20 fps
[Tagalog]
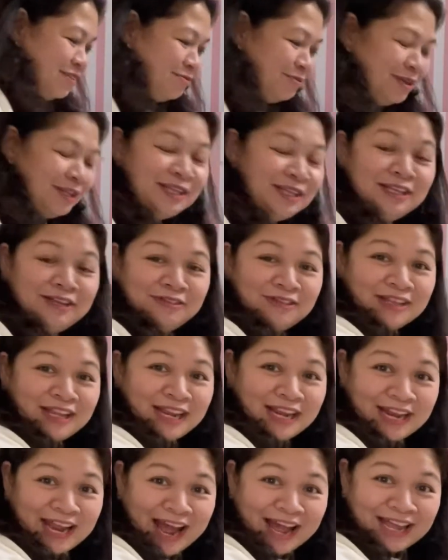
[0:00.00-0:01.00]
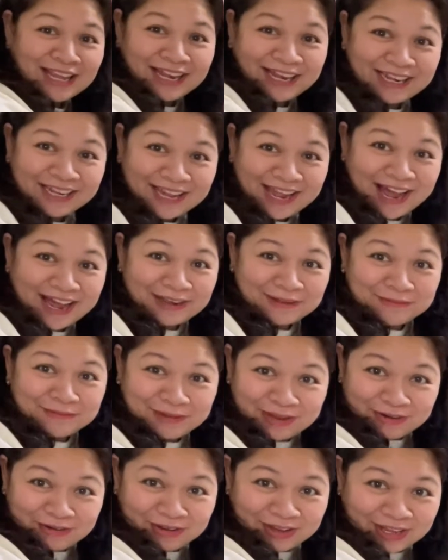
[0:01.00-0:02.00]
Hindi ko na iyayang-yang,
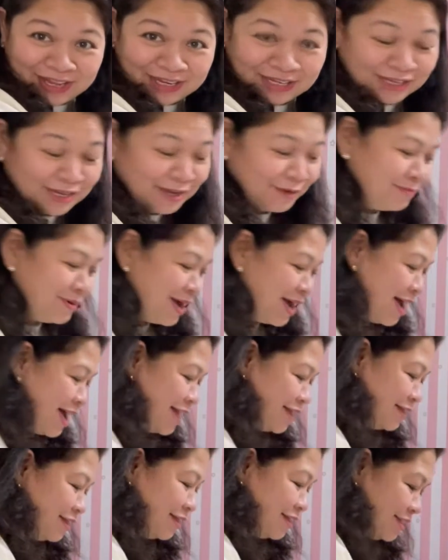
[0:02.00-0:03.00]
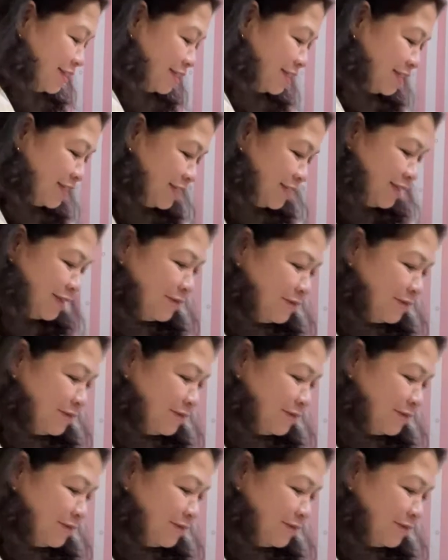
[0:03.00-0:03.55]
pero yan yan, mga undies.